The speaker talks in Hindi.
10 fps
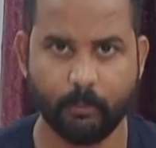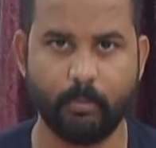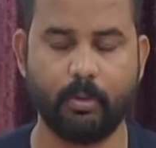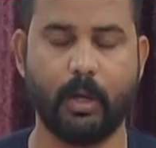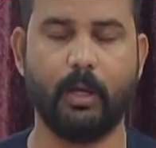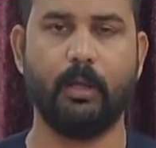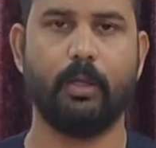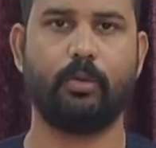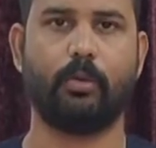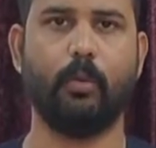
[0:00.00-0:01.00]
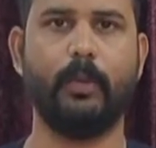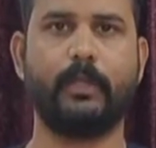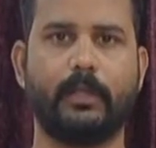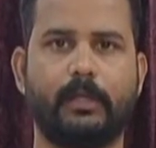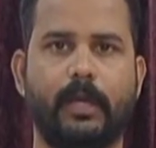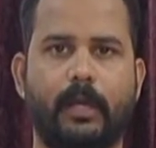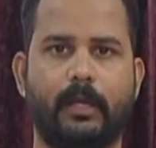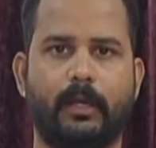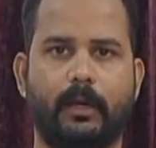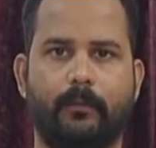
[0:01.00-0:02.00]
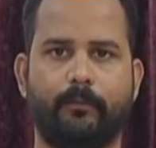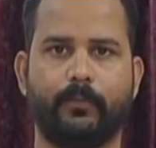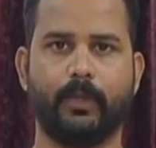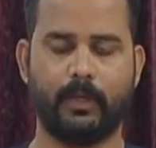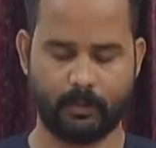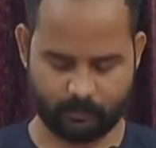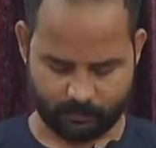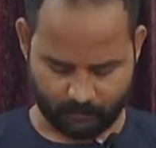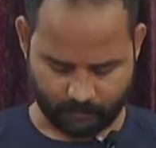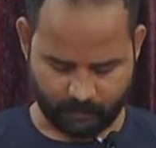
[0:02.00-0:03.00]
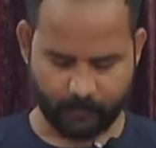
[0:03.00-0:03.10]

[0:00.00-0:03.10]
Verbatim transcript: पूरा तो भी चल जाएगा इससे